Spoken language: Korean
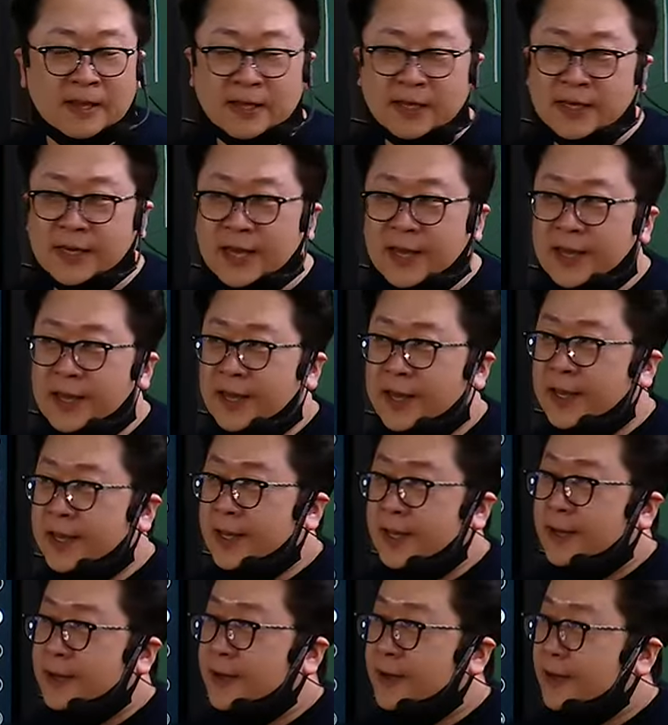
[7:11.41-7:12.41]
이게
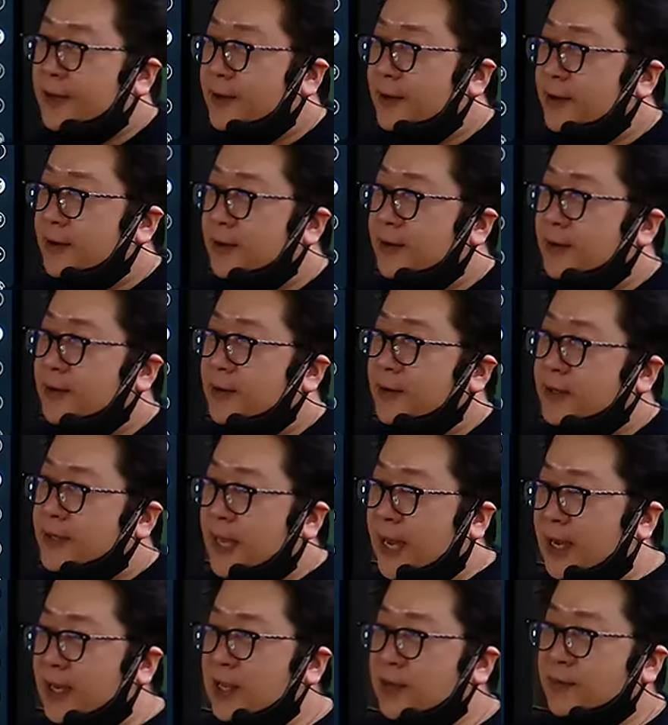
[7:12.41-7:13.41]

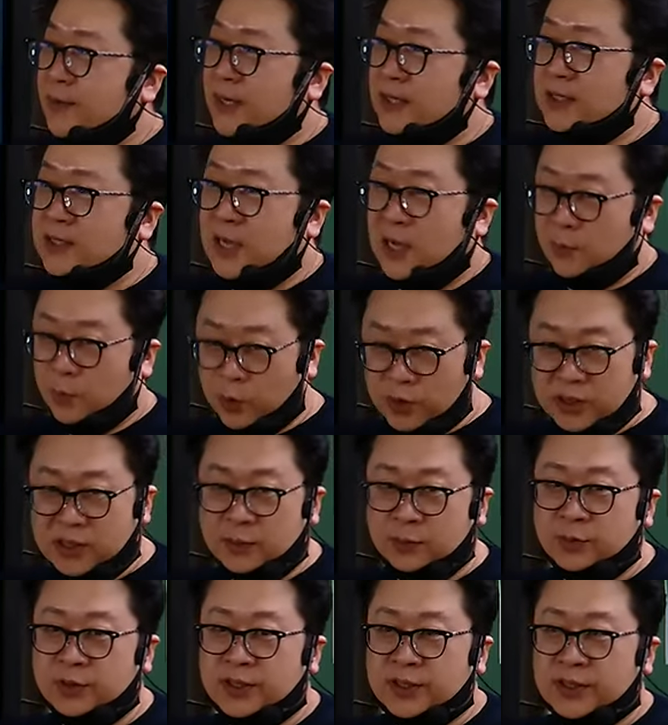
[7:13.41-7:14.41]
양이 많은
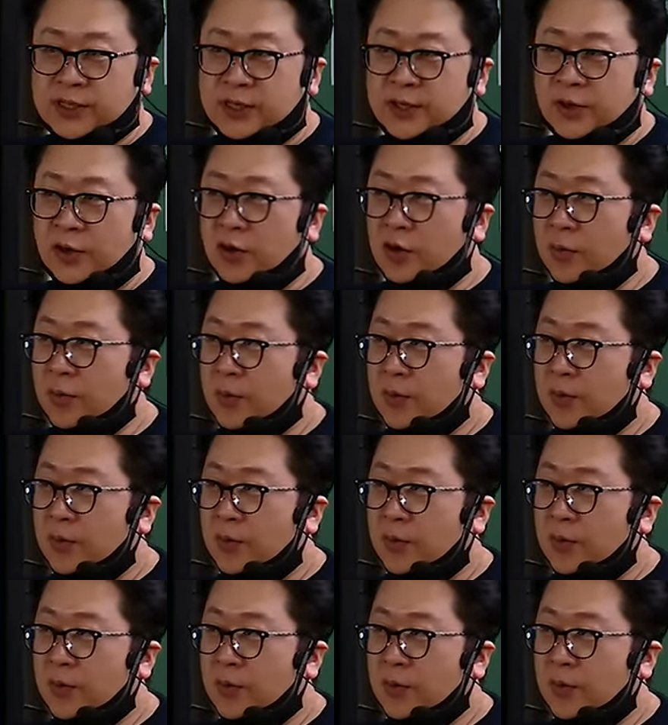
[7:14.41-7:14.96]
과목이다 보니까 여러